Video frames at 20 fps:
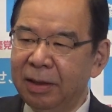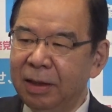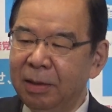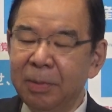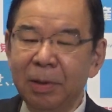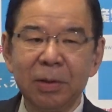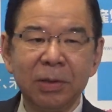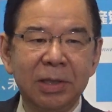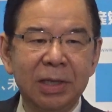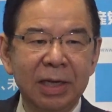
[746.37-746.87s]

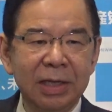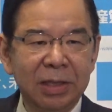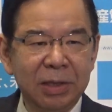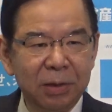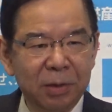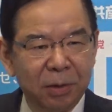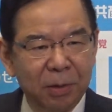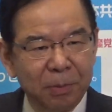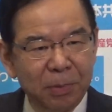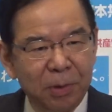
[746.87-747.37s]
今の政治
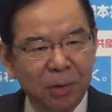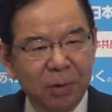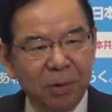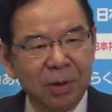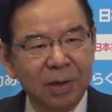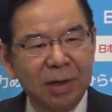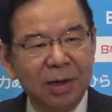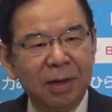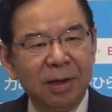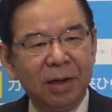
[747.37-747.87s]
を
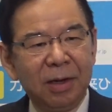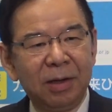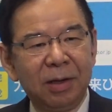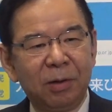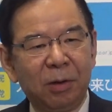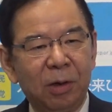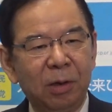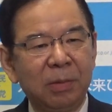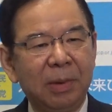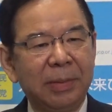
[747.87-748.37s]
も
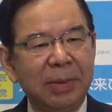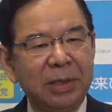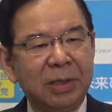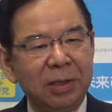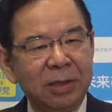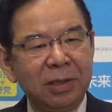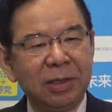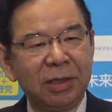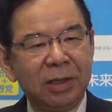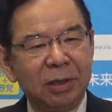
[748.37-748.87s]
うこのまま
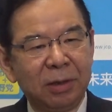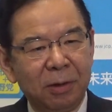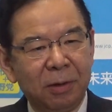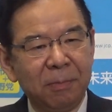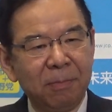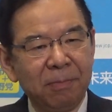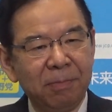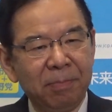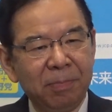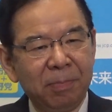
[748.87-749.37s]
ずるずると、